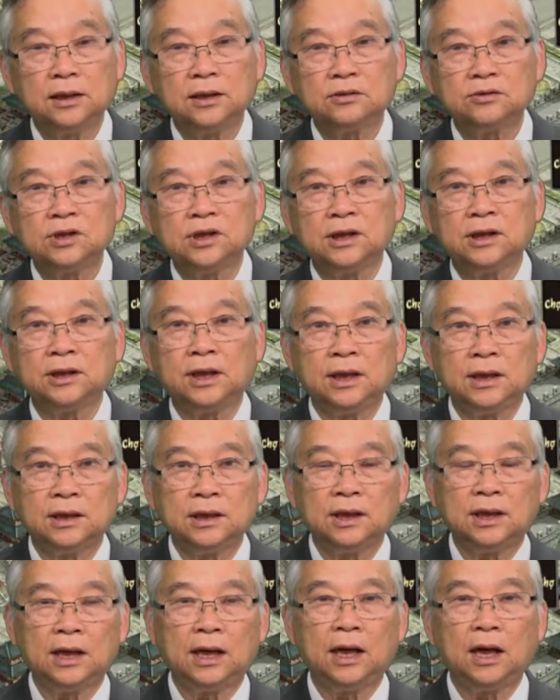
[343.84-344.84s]
giáo sư
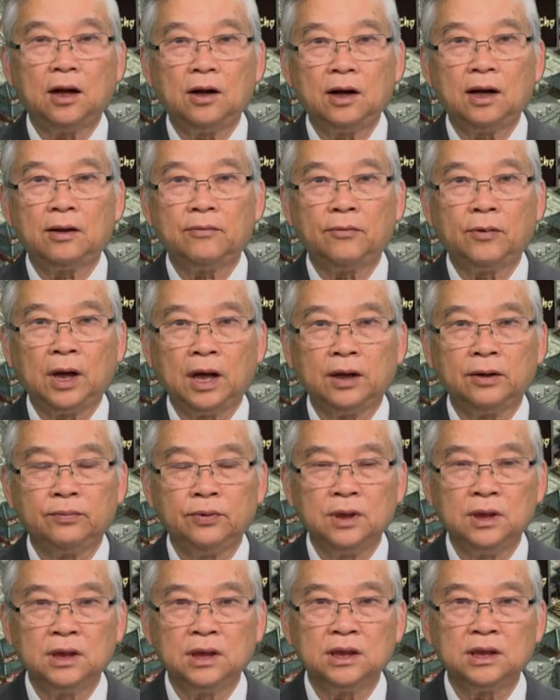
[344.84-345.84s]
thì cái đó là về
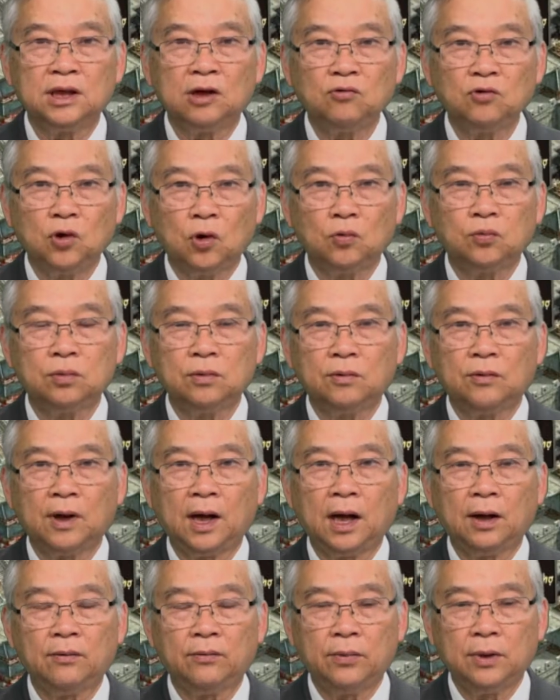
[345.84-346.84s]
phương diện giáo dục
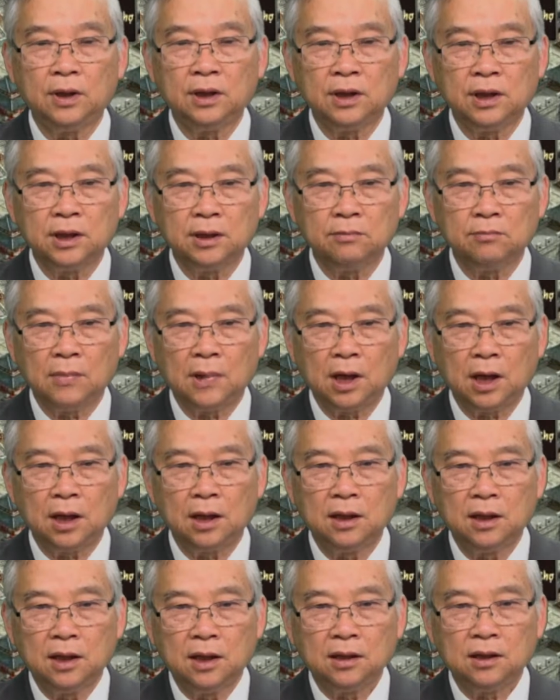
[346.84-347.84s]
và phương diện
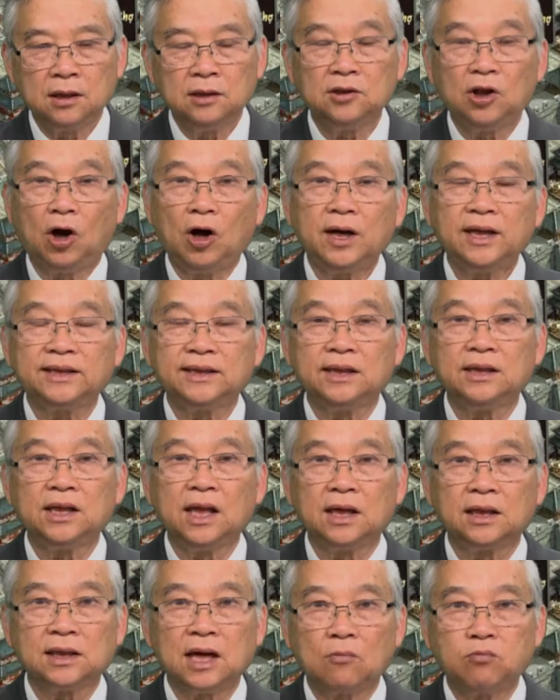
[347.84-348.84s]
mà chứng tỏ cái tinh
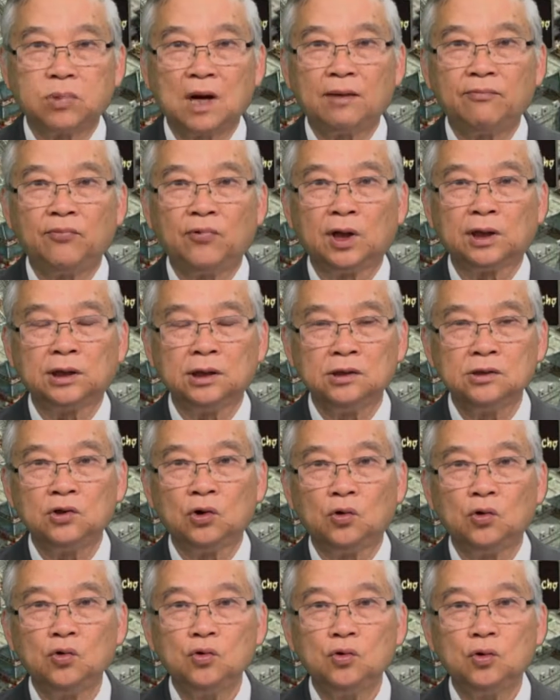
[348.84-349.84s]
thần độc lập và tự
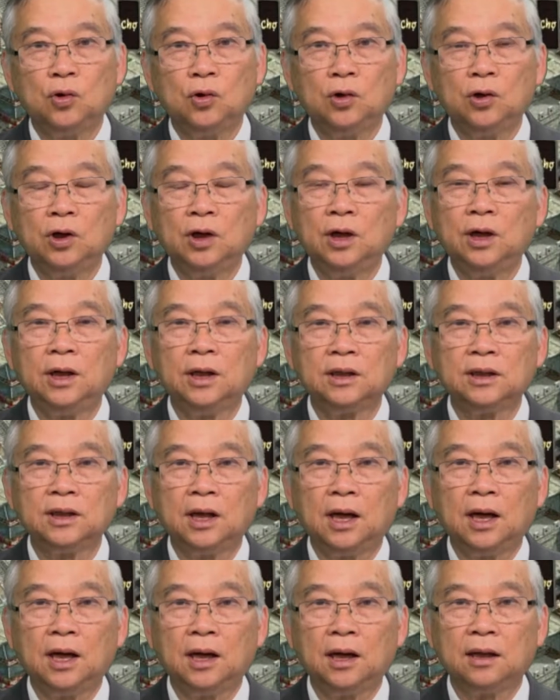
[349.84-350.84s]
chủ của
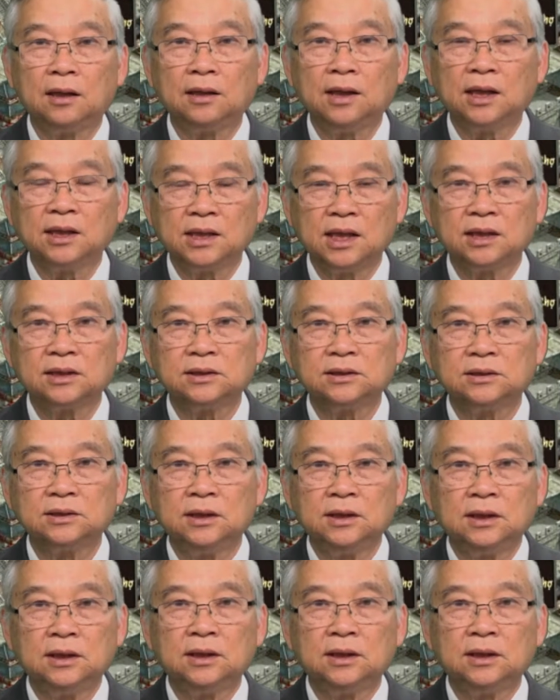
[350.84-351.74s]
nhà nhân dân